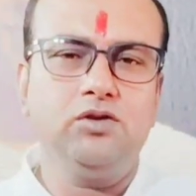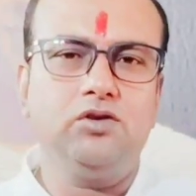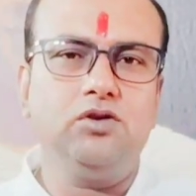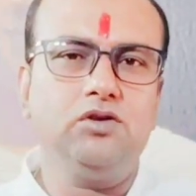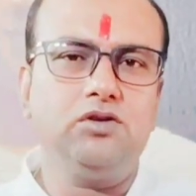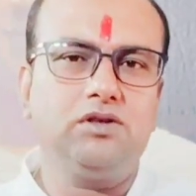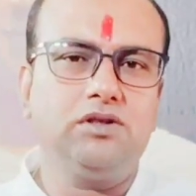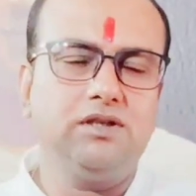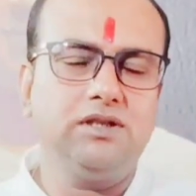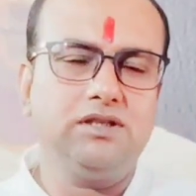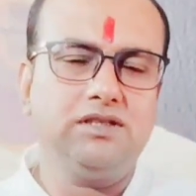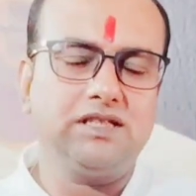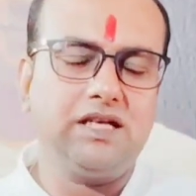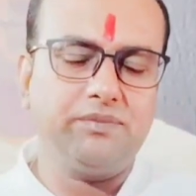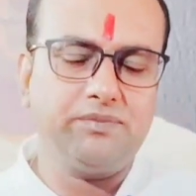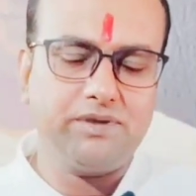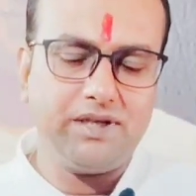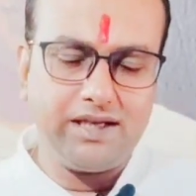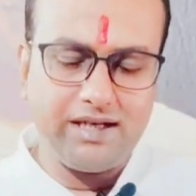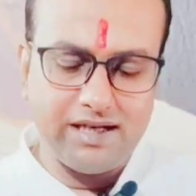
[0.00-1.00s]
তো
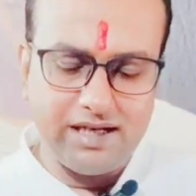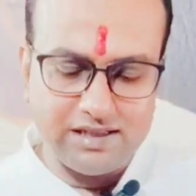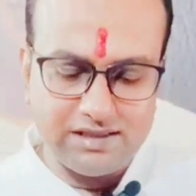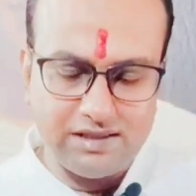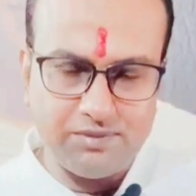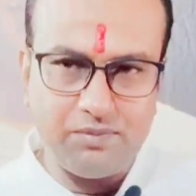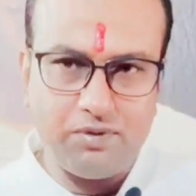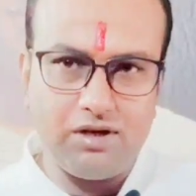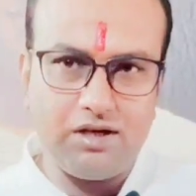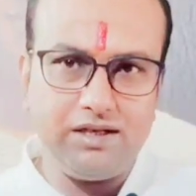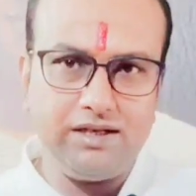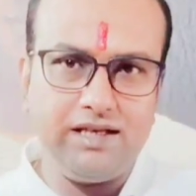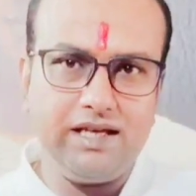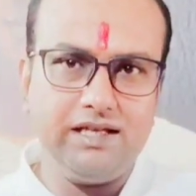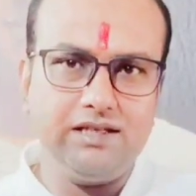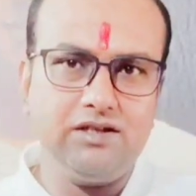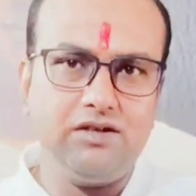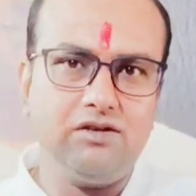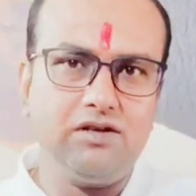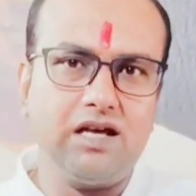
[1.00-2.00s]
সাপ্তাহিক রাশিফল
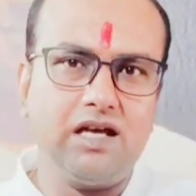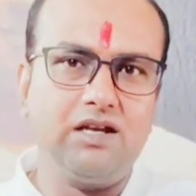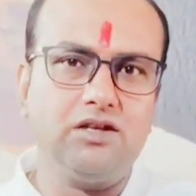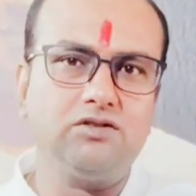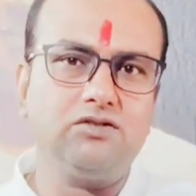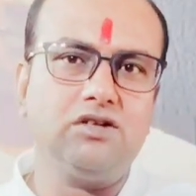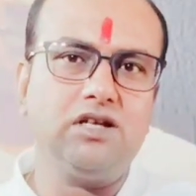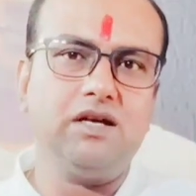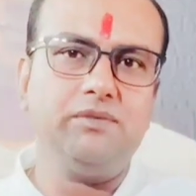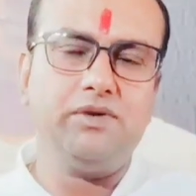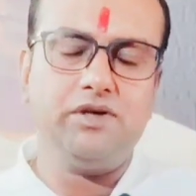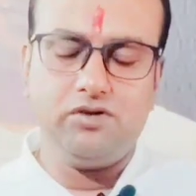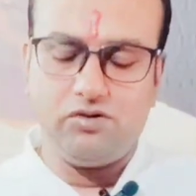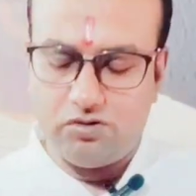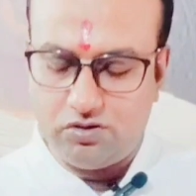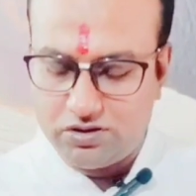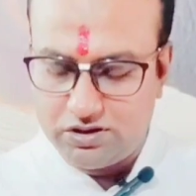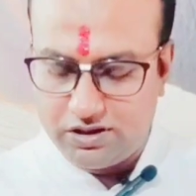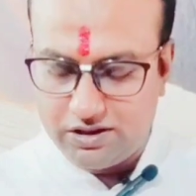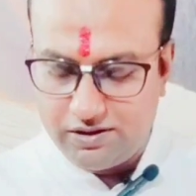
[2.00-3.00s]
নিয়ে যখন আলোচনা আমি
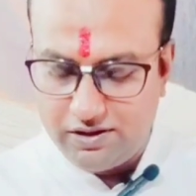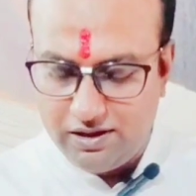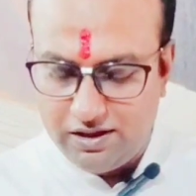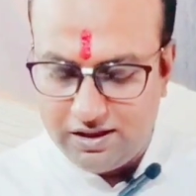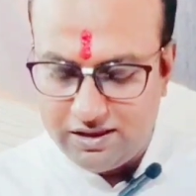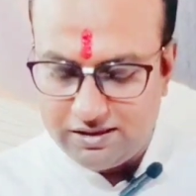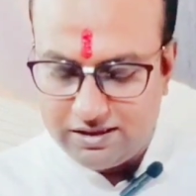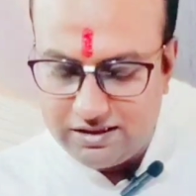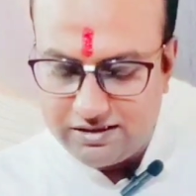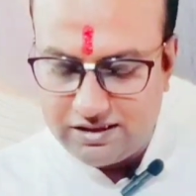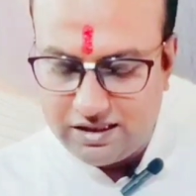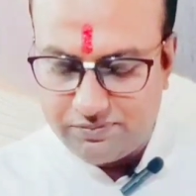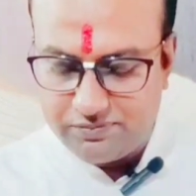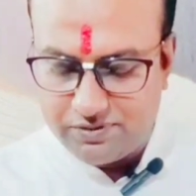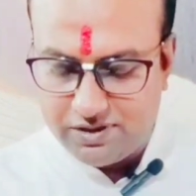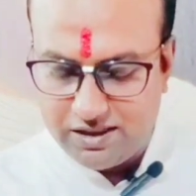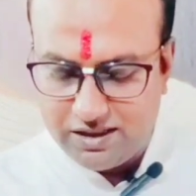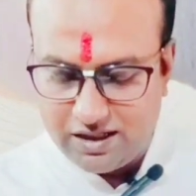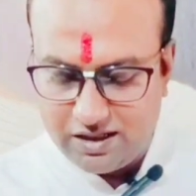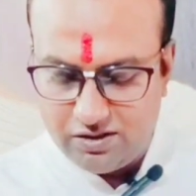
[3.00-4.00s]
করছি সেই
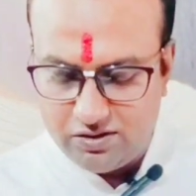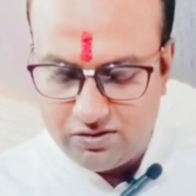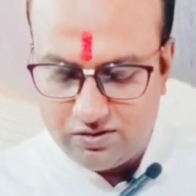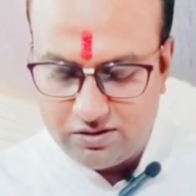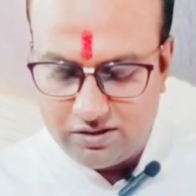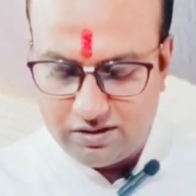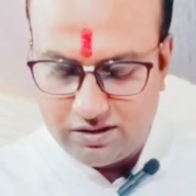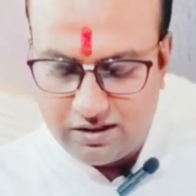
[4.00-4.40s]
সাপ্তাহিক আলো